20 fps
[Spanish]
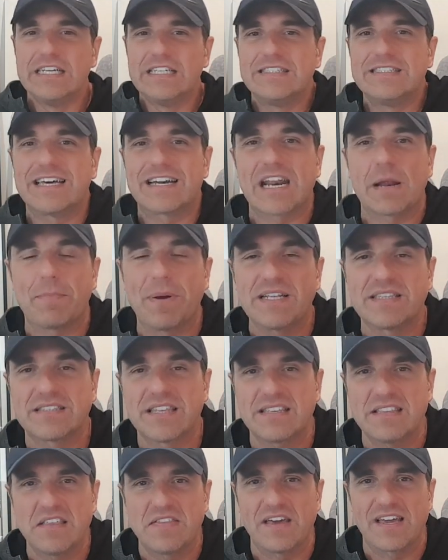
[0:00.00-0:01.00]
de
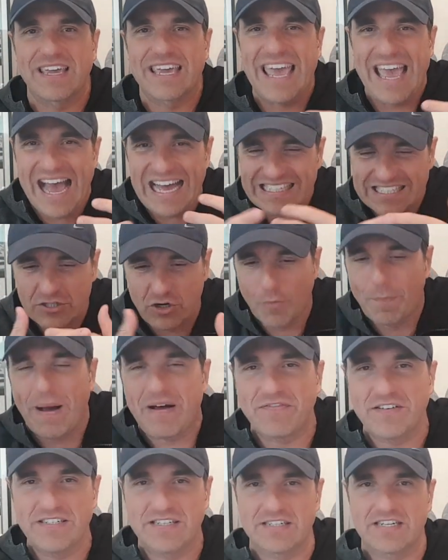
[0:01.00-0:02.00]
repente dicen, qué asco,
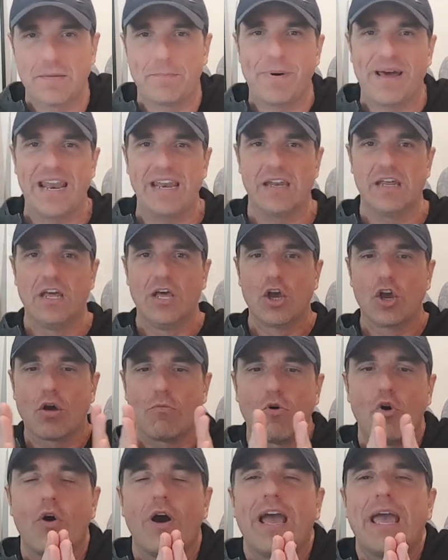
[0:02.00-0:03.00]
paf, y se separan
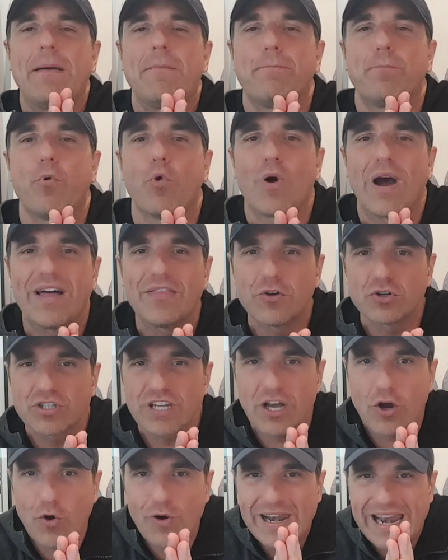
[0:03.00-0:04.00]
como
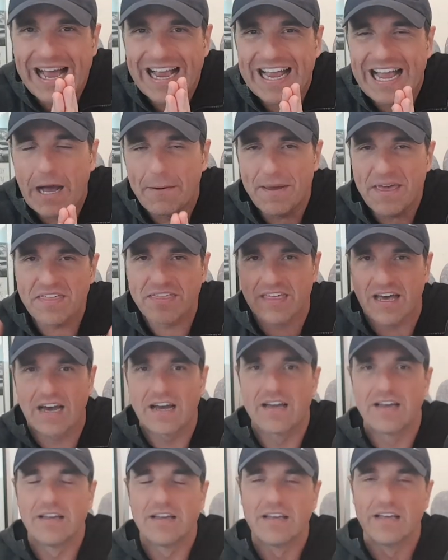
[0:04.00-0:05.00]
empujándose con la cabeza.
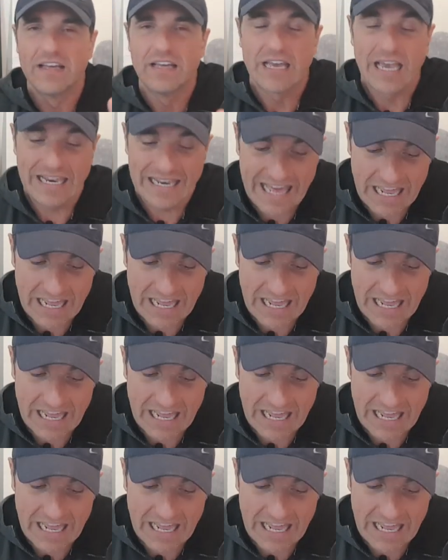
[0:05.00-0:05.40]
El